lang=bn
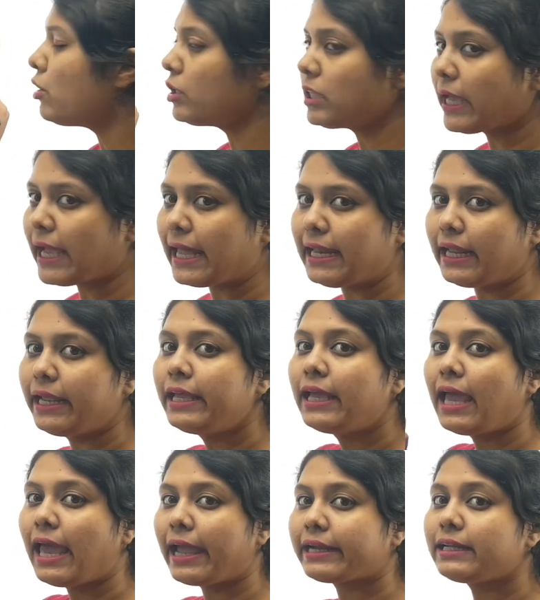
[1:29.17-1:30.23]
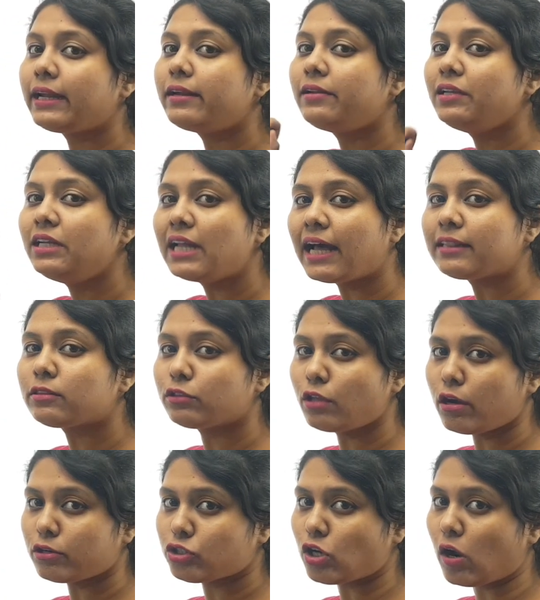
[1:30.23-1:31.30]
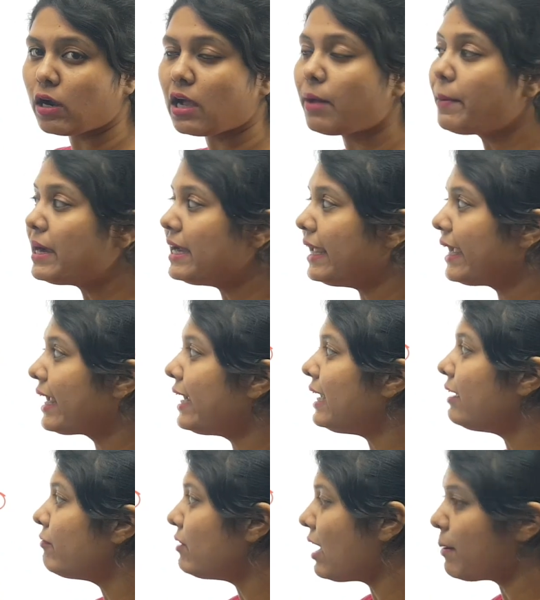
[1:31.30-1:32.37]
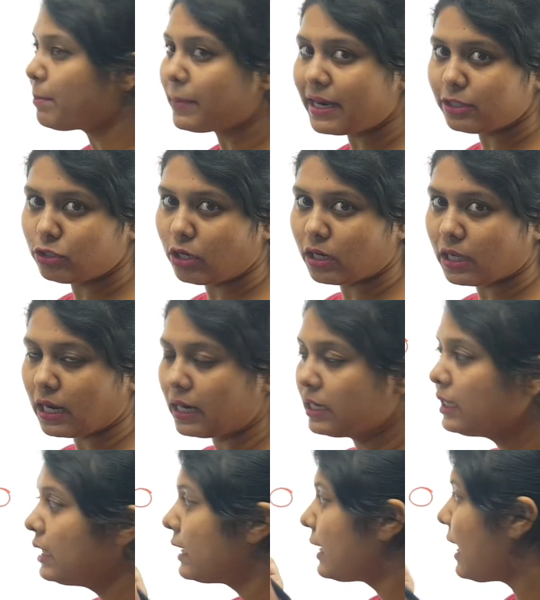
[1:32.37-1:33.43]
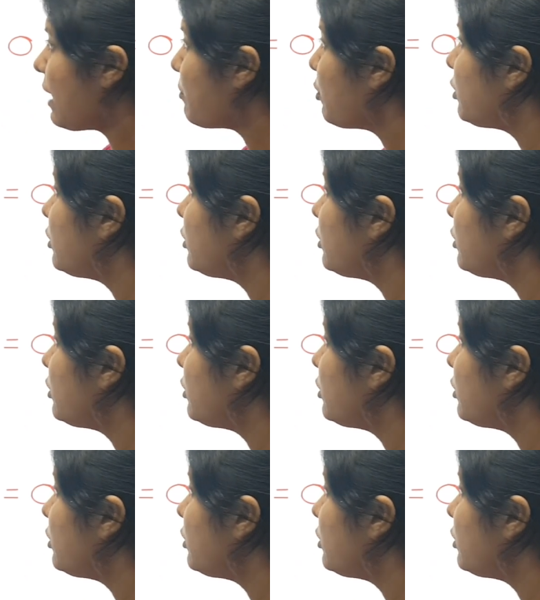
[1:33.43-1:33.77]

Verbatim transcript: হতে গেলে একটা ঋণাত্মক সংখ্যা বা নেগেটিভ নাম্বার দরকার কেমন